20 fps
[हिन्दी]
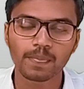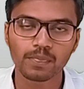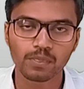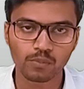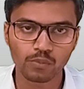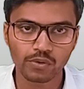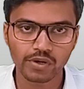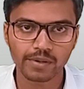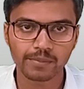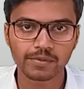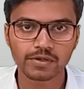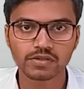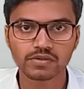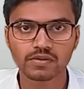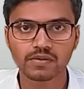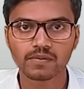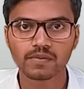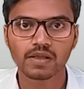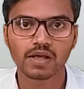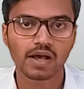नूर अहमद
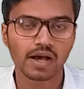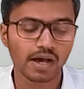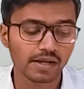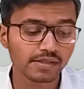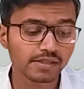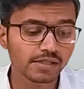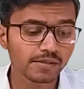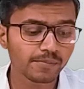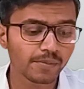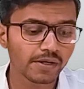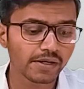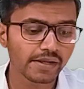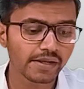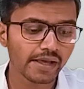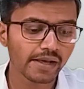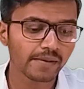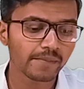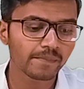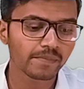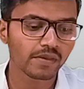हार्दिक
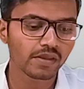पंड्या